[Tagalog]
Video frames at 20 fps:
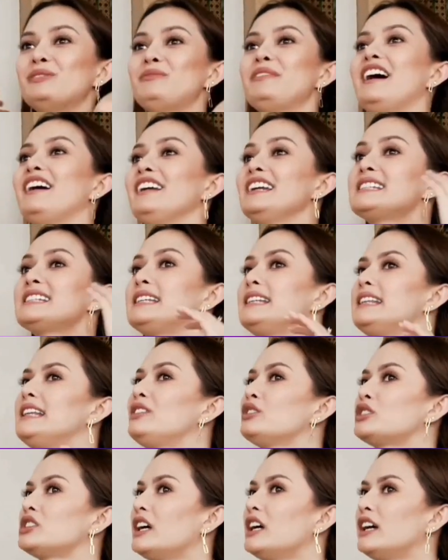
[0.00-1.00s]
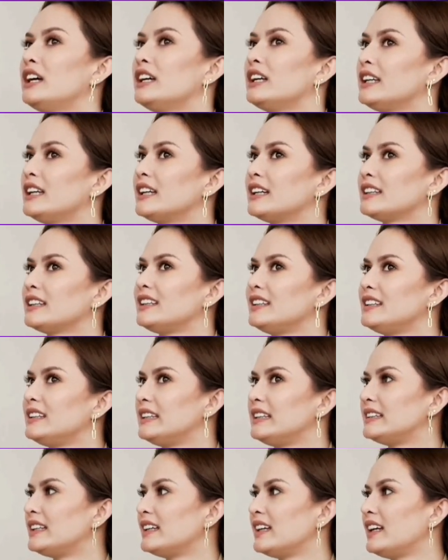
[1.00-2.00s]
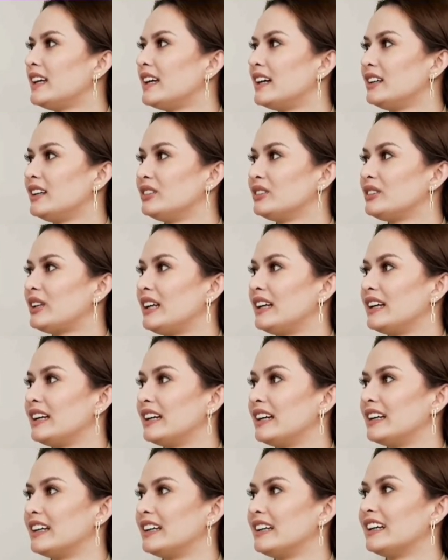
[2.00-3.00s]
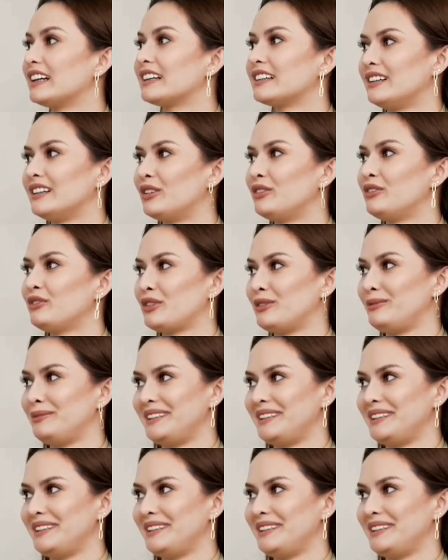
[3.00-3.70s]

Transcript: to be honest, hindi ko siya nakikita na ano talaga, na crown for